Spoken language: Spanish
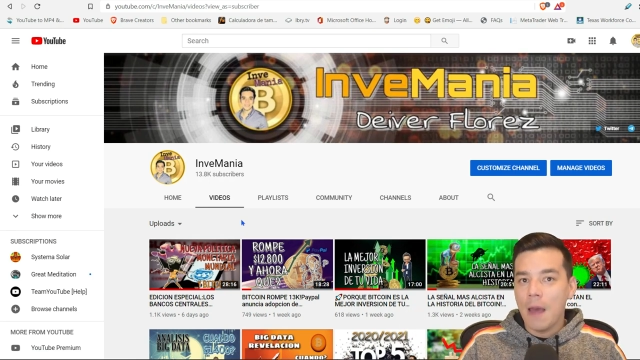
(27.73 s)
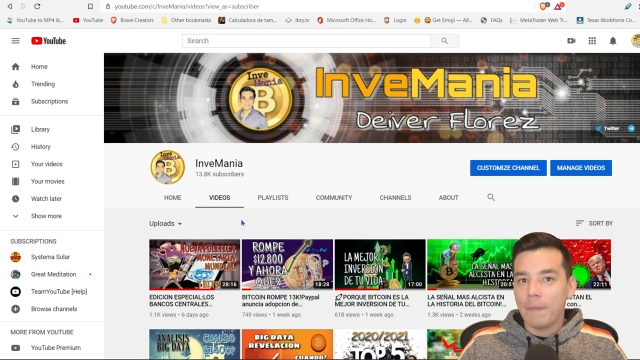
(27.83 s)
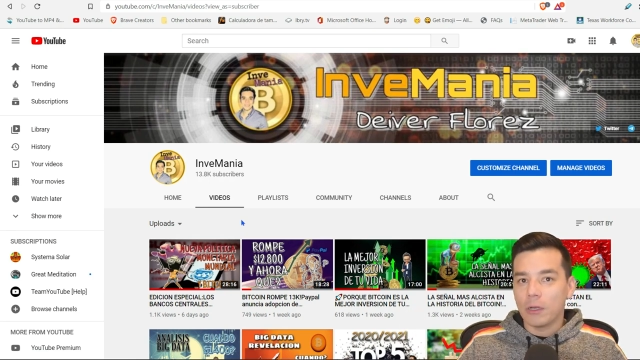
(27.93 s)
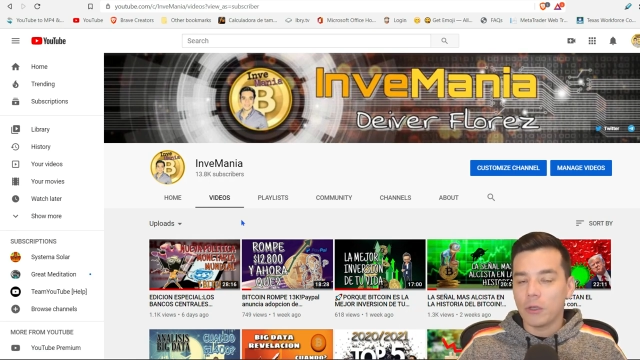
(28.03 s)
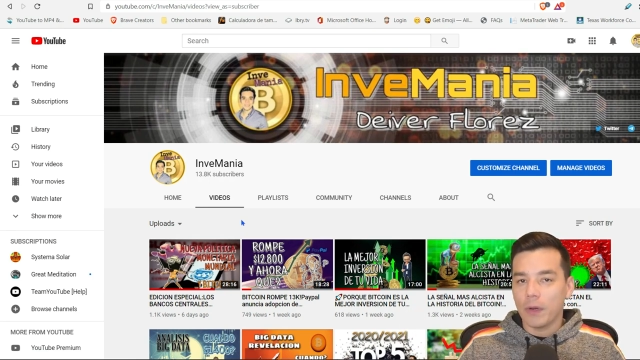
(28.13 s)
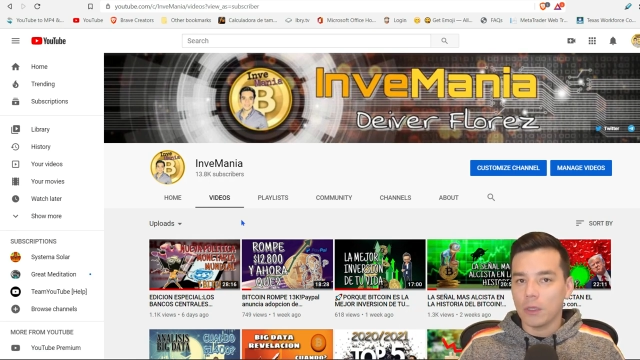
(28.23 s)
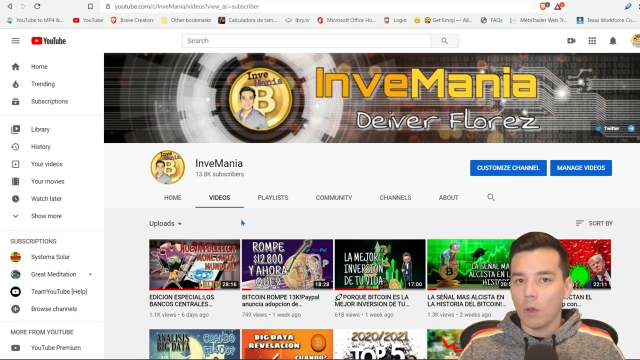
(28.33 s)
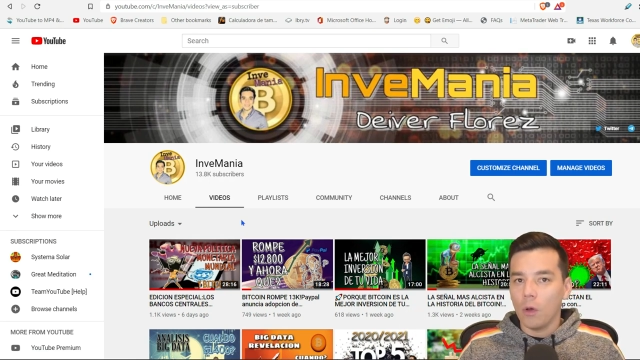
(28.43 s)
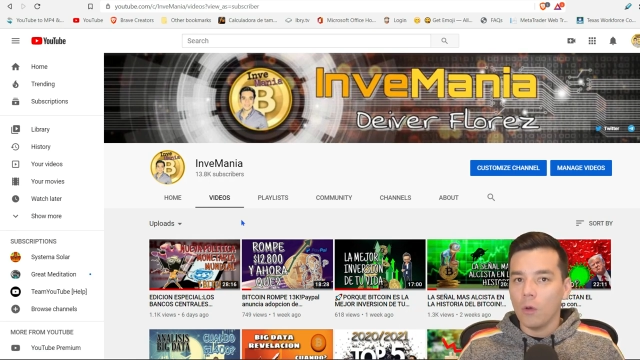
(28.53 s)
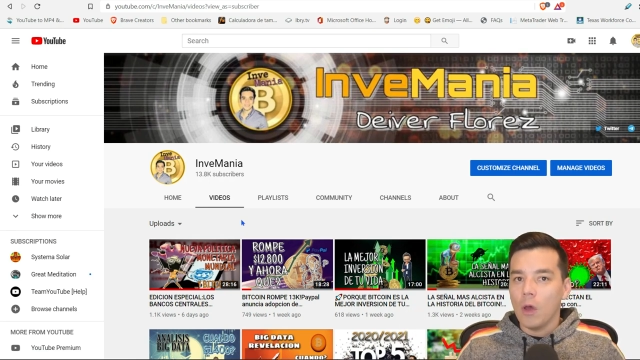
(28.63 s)
pero sobre
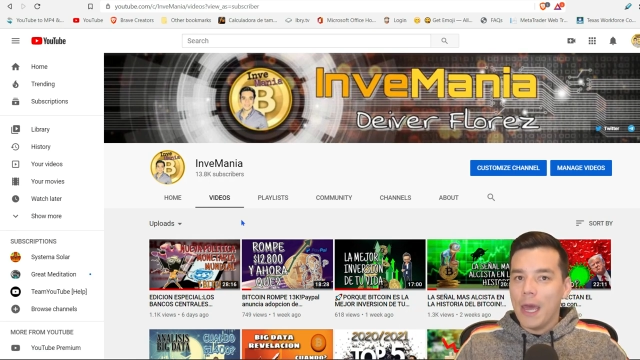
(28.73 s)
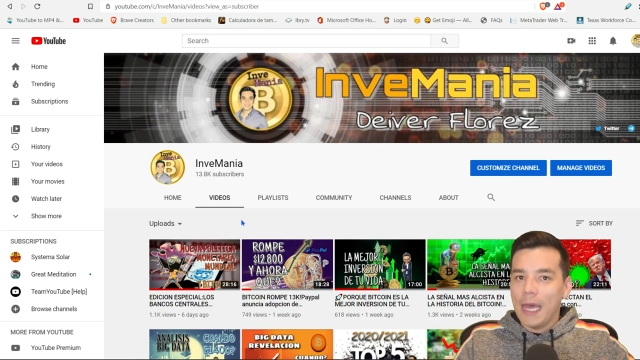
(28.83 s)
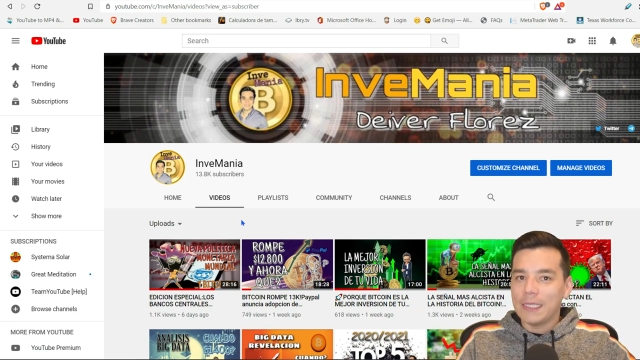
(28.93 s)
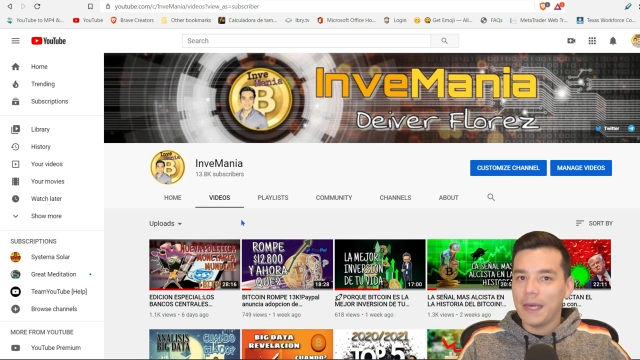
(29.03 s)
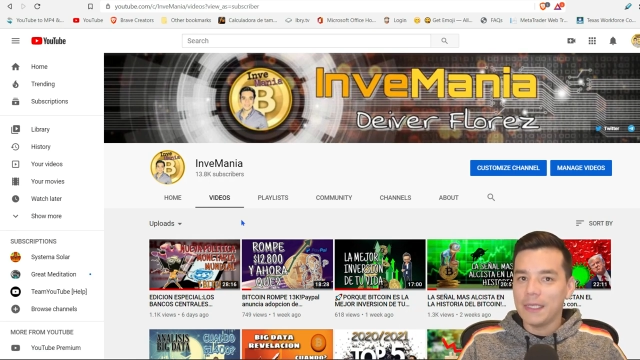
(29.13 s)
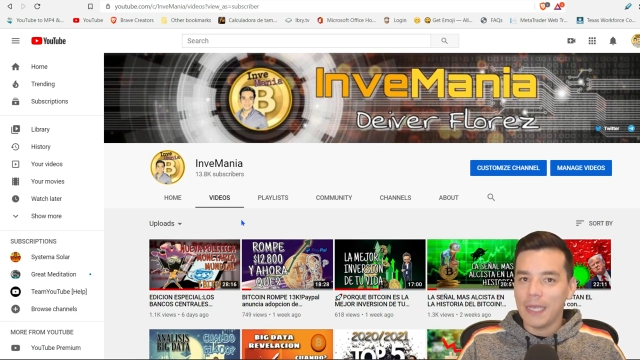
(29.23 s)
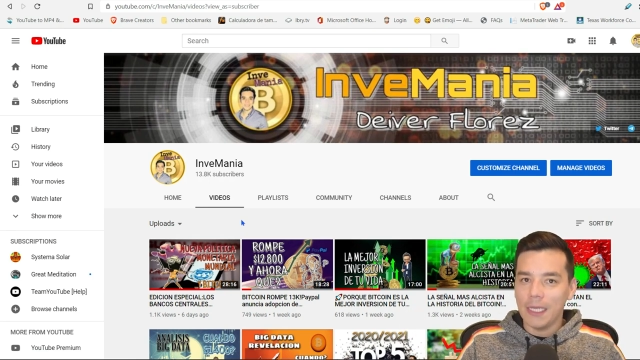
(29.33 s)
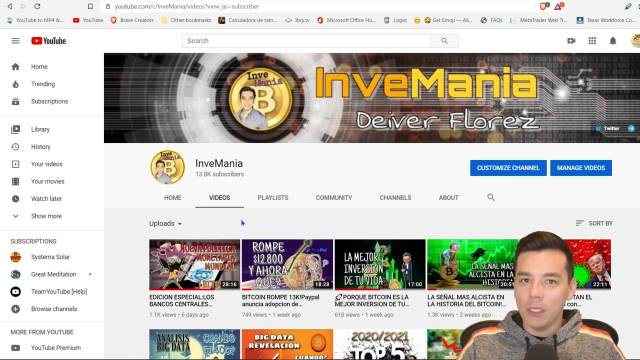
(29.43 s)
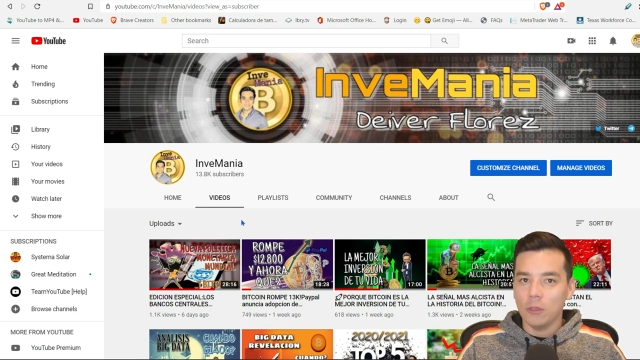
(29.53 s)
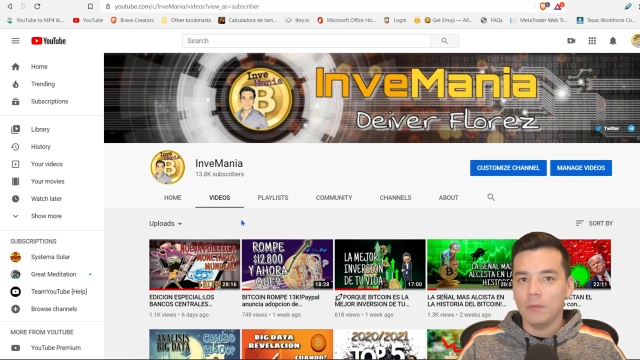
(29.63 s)
todo ese
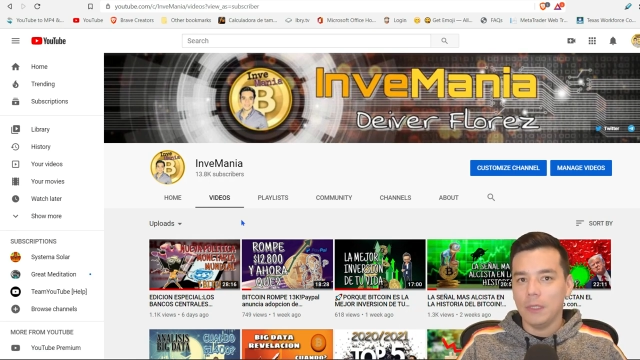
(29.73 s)
diseño